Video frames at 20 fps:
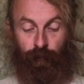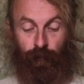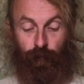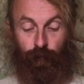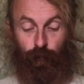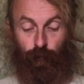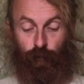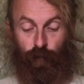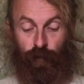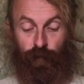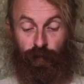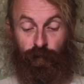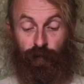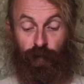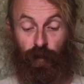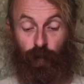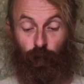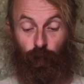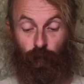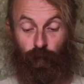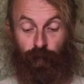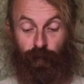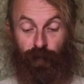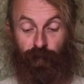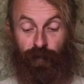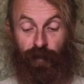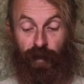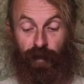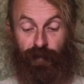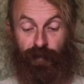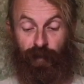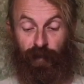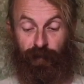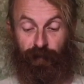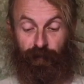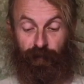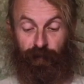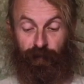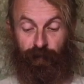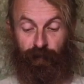«Кто ж это такой,
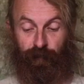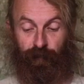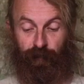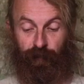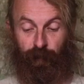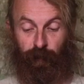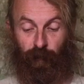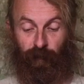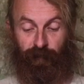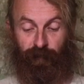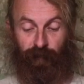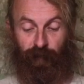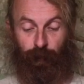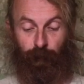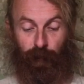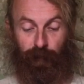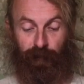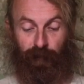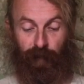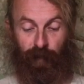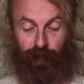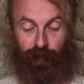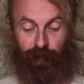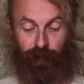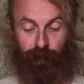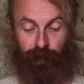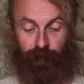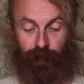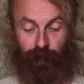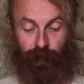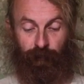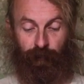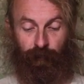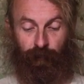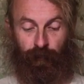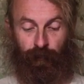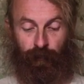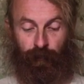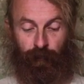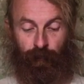негодяй-то?» — спросил опять Тарантьев.
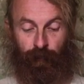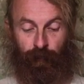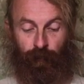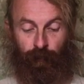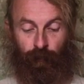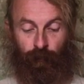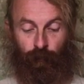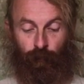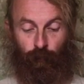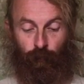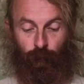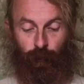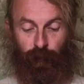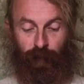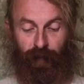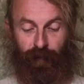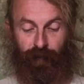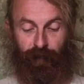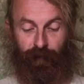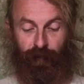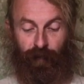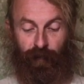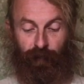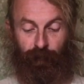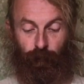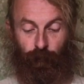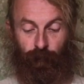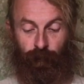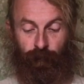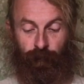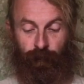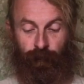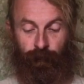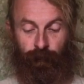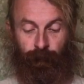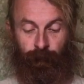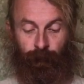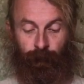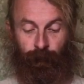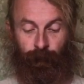Кум поглядел на него.
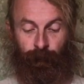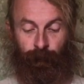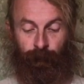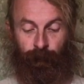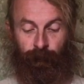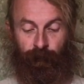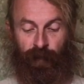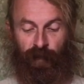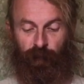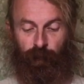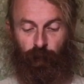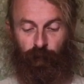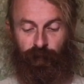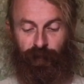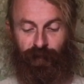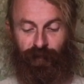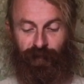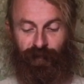«Небось, не